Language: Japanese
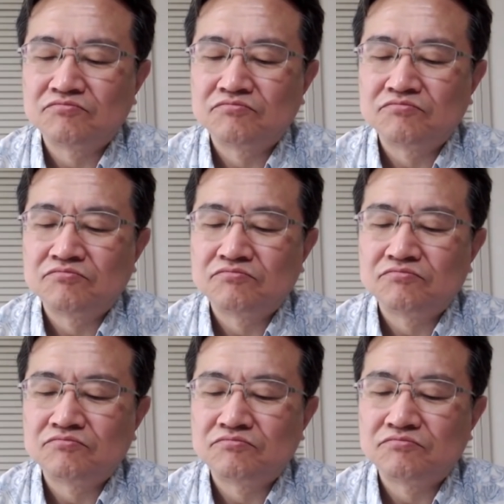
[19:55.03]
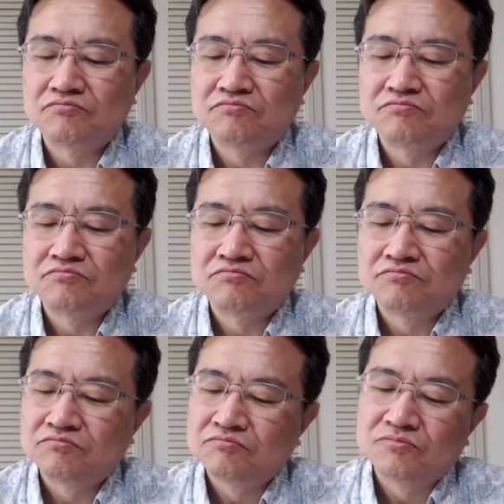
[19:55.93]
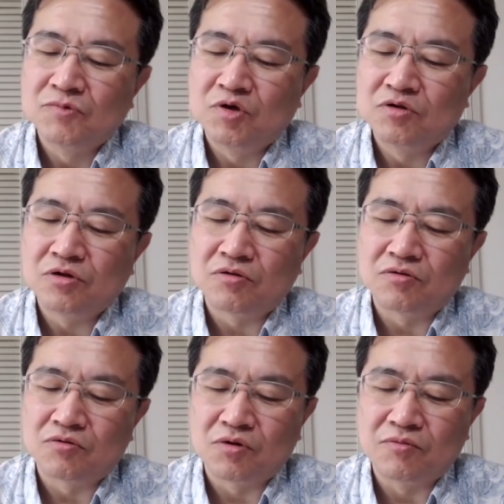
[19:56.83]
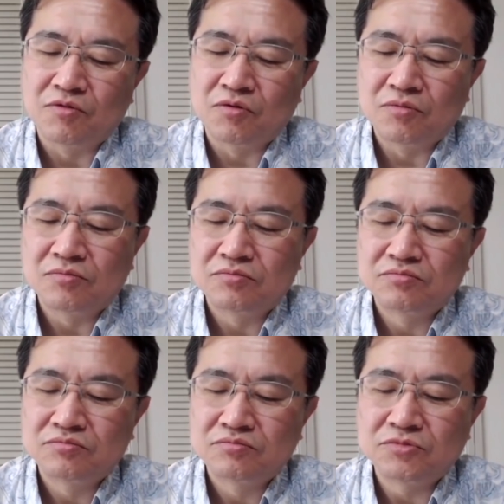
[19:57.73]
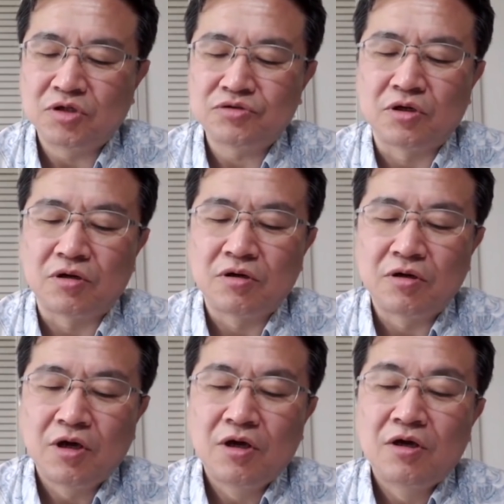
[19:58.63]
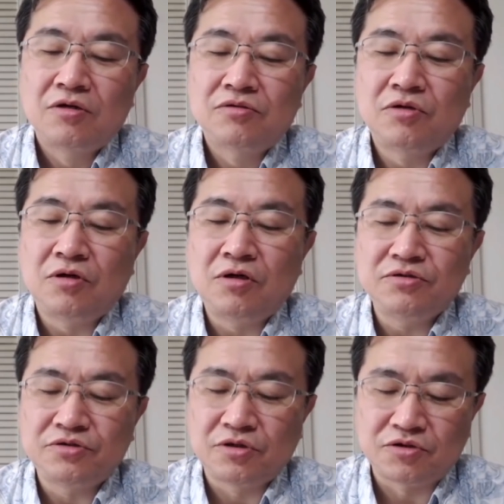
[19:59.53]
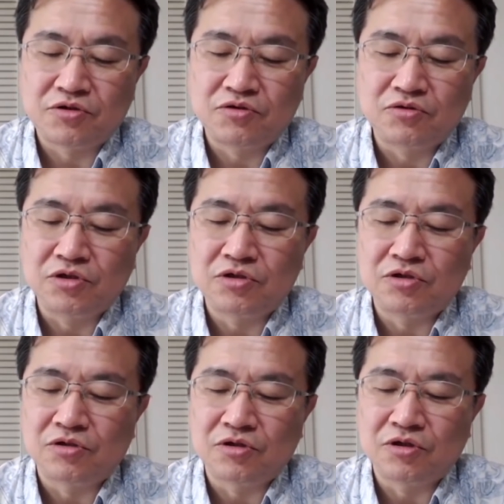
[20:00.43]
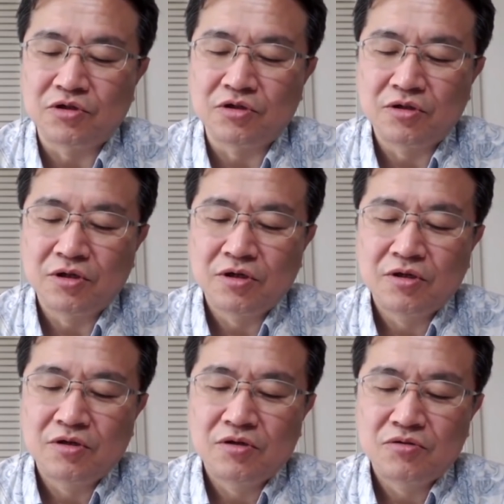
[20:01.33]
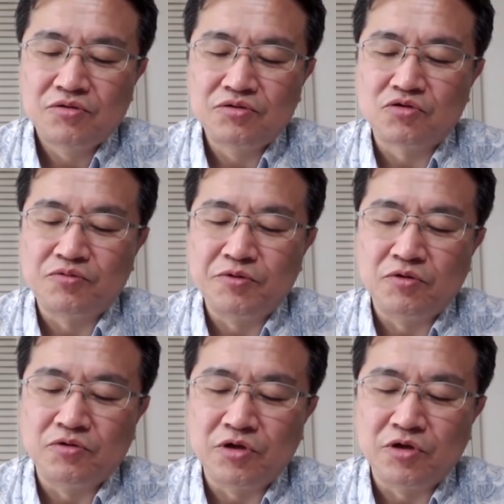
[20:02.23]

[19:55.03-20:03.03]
秘書。なんだろう、これなぜ、なぜ急にいきなり附属病院で